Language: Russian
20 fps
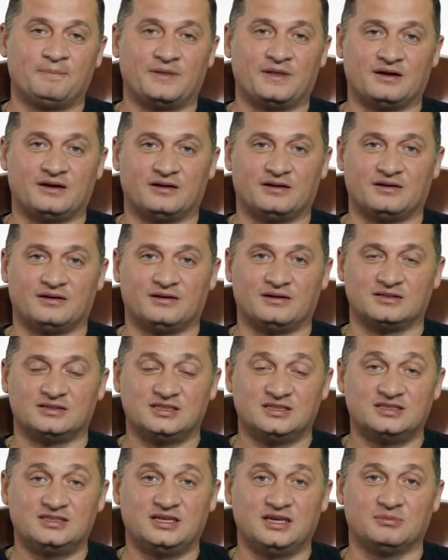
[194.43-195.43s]
Э,
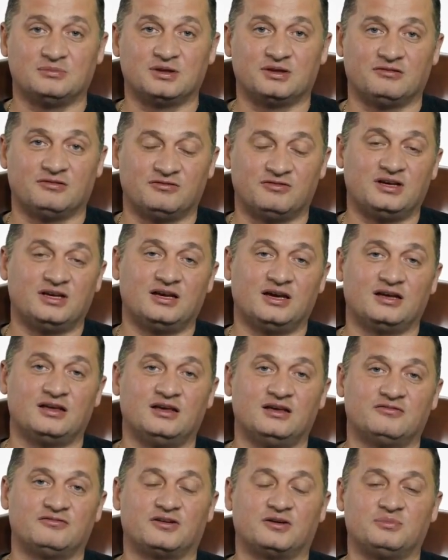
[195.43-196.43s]
системного
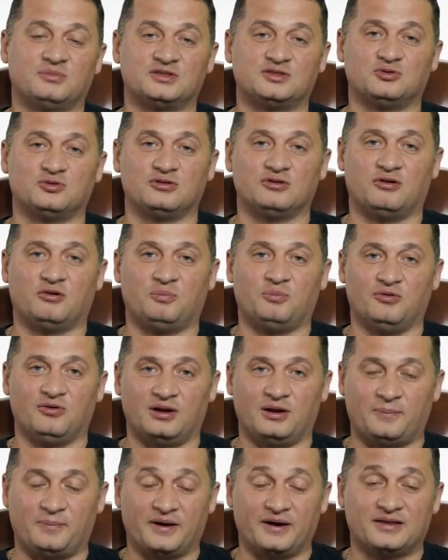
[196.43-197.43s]
влияния информационного
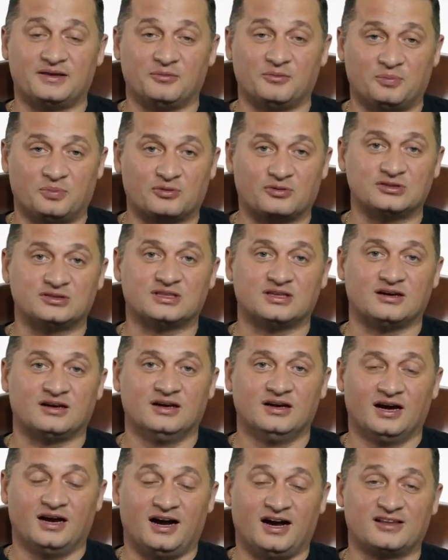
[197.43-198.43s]
поля. Поэтому
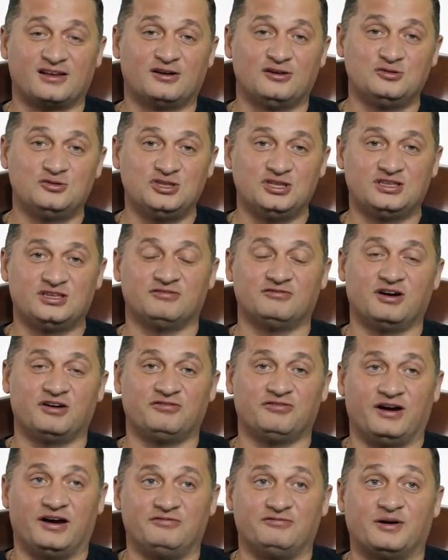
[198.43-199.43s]
просто отключите
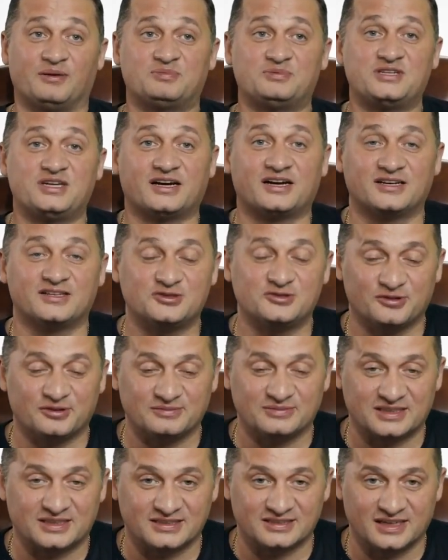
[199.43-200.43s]
Wi-Fi. Вообще хочу
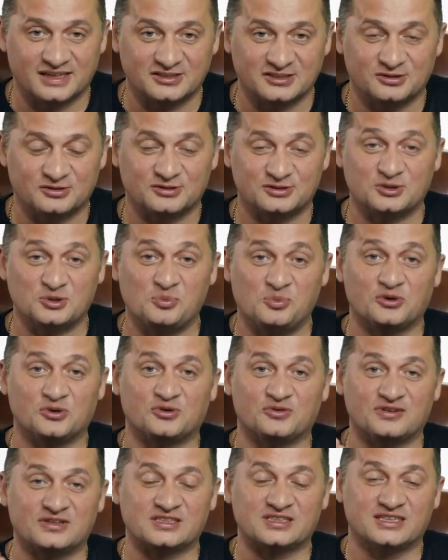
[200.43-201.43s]
вам сказать, что
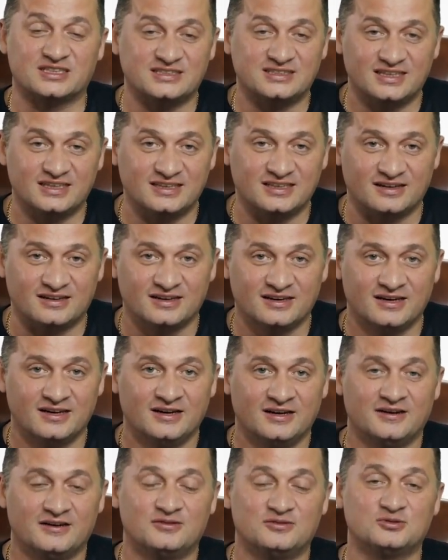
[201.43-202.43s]
субботу-воскресенье
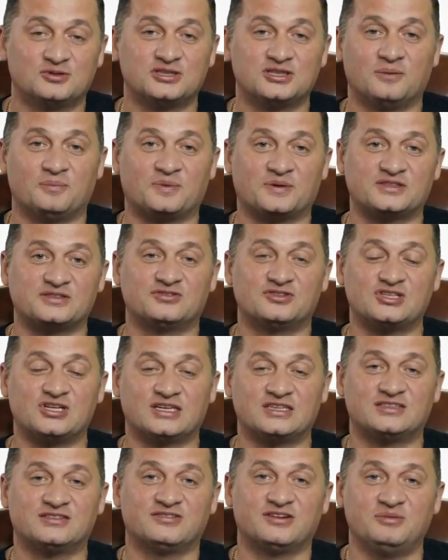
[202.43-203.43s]
нужно
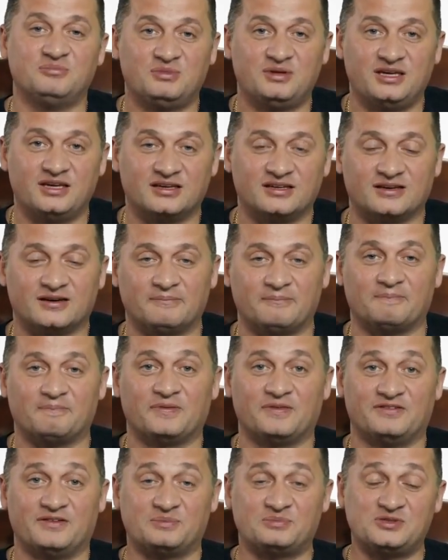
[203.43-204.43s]
посвящать своим детям.
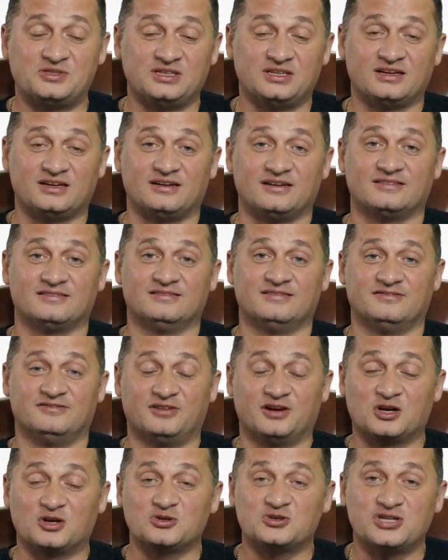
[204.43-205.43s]
Вообще
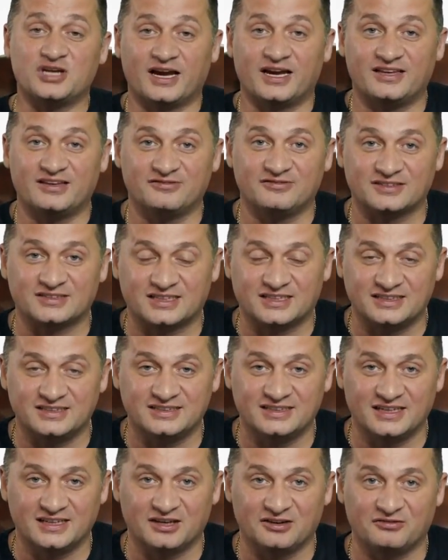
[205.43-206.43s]
выключайте
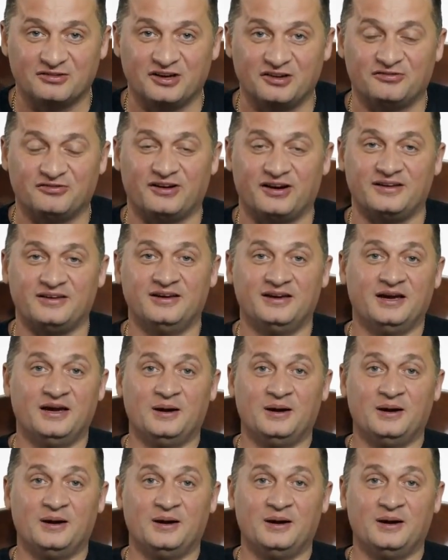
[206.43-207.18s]
воскресенье Wi-Fi.